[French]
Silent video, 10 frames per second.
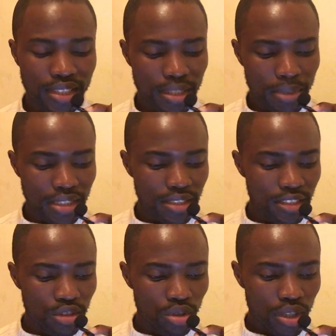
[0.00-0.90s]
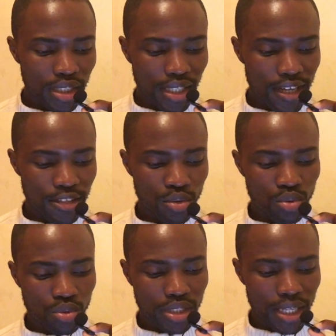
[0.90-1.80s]
climatique grâce
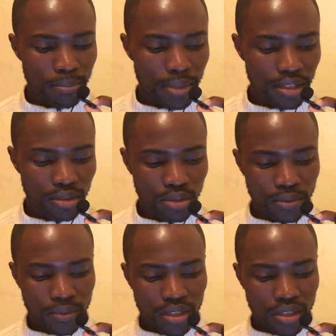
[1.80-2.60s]
aux carpettes